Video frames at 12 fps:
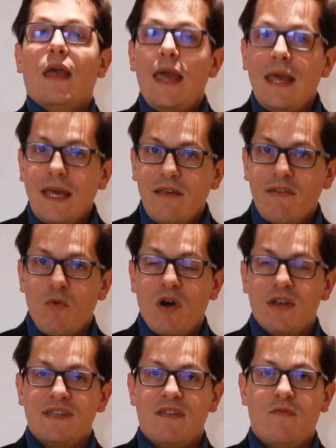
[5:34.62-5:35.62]

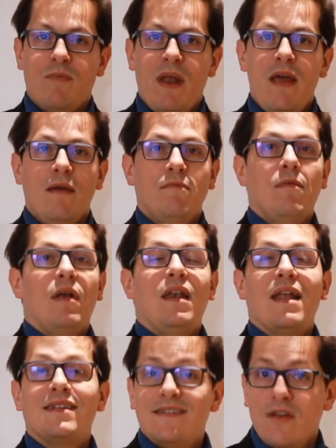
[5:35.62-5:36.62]
Écrivez-moi, s'il vous plaît,
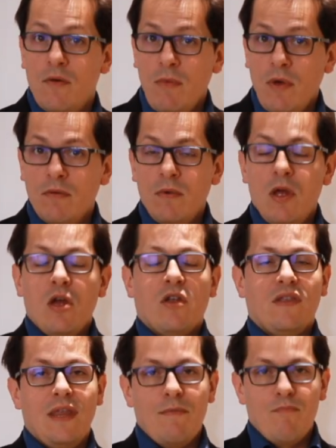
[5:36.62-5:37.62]
la somme
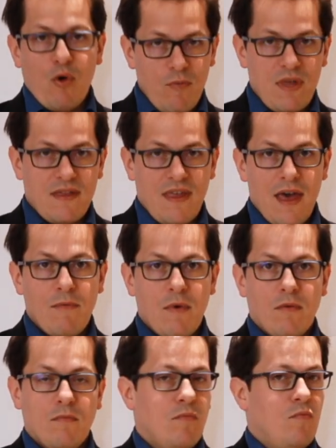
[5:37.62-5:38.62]
des premiers termes,